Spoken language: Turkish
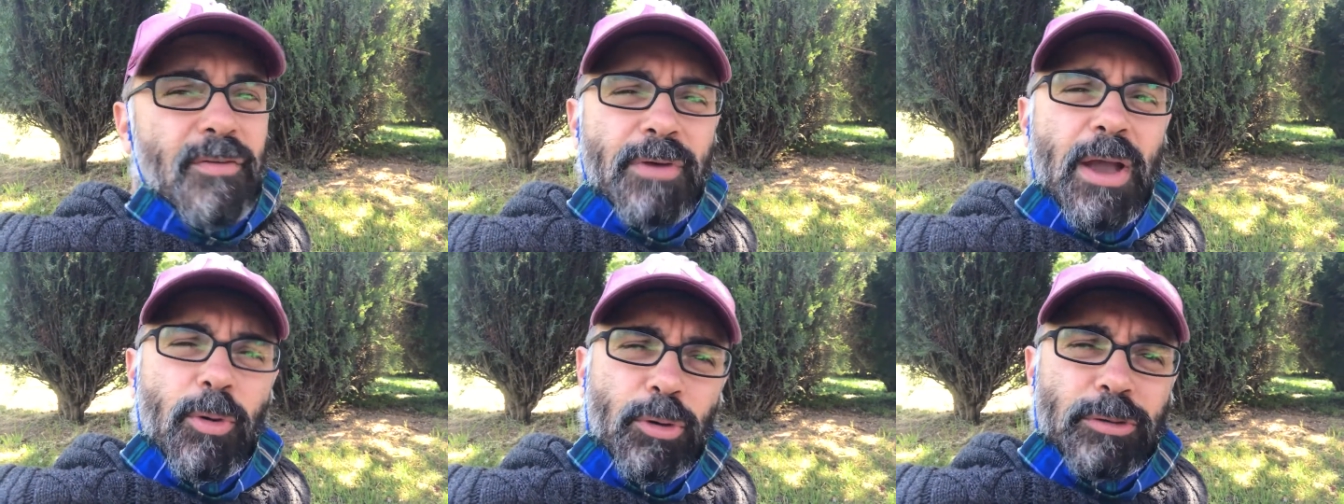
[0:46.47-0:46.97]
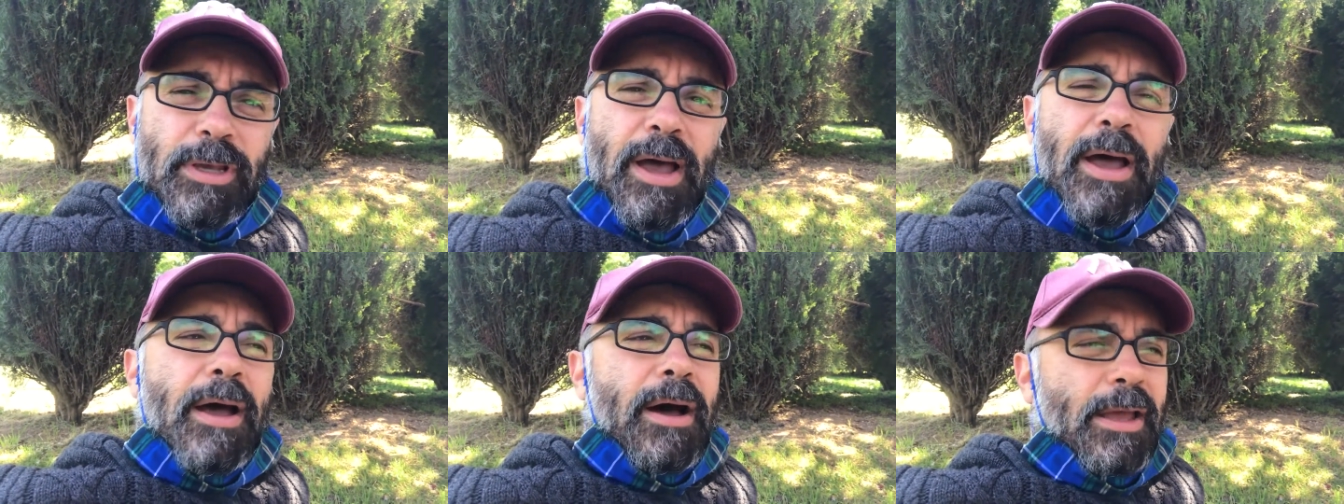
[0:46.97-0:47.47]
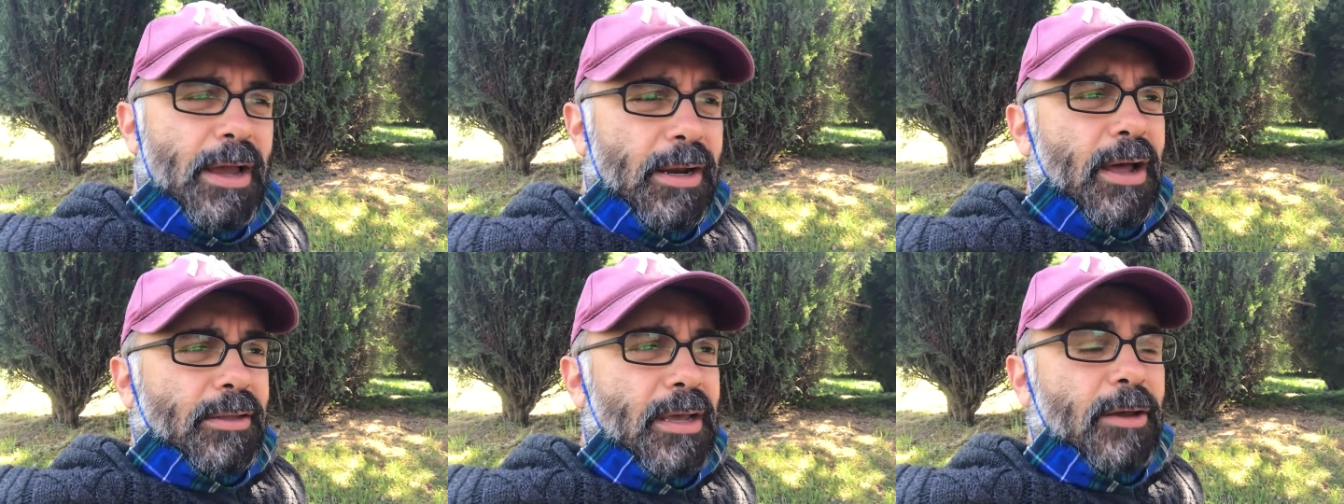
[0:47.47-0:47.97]
ve orada
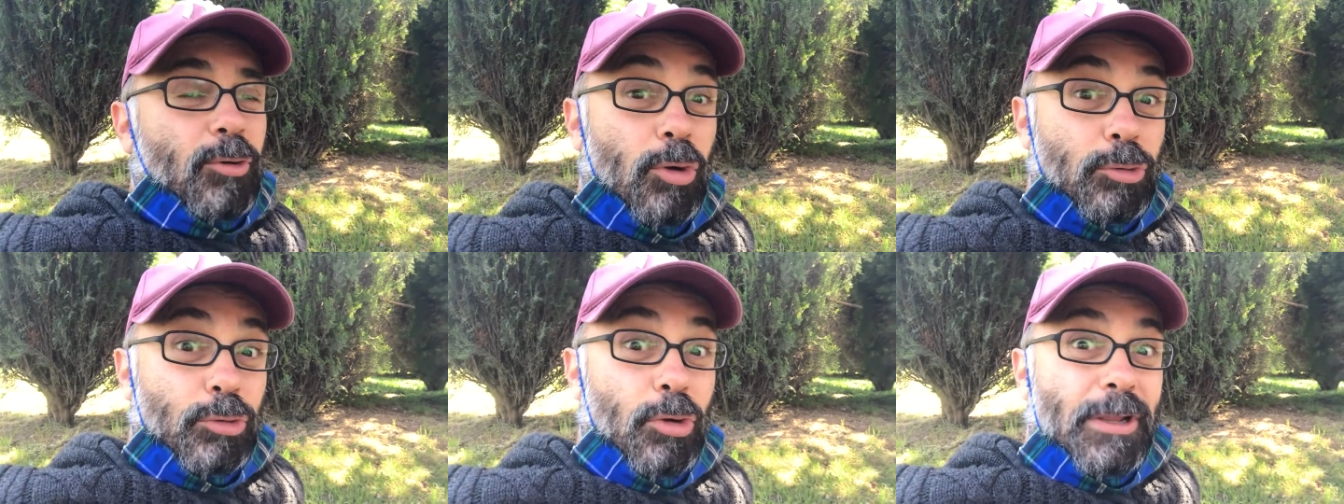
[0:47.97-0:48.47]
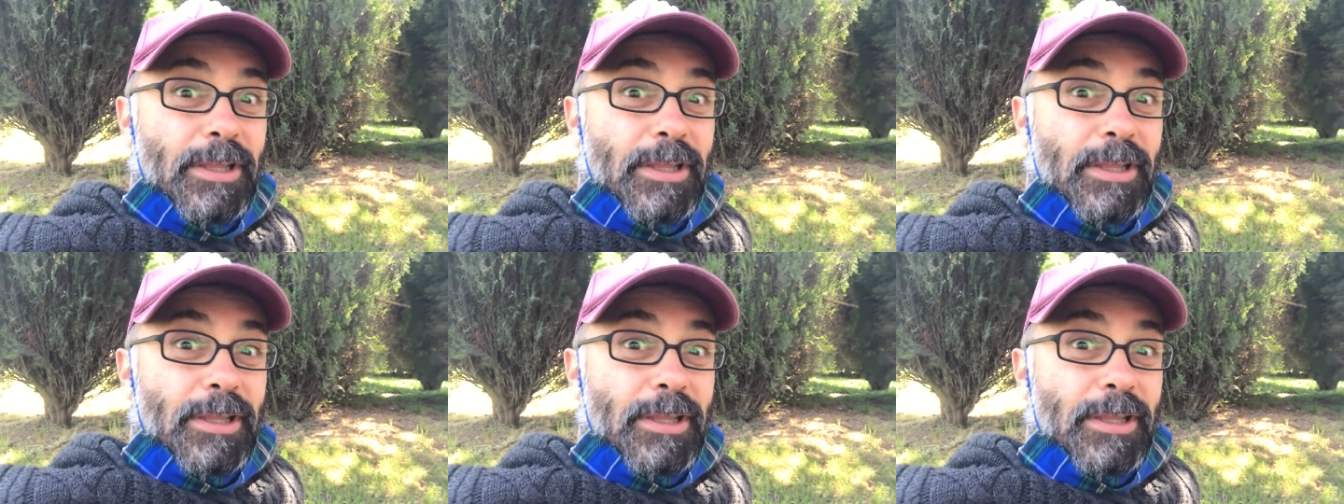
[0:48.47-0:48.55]
ayarlardan kontrol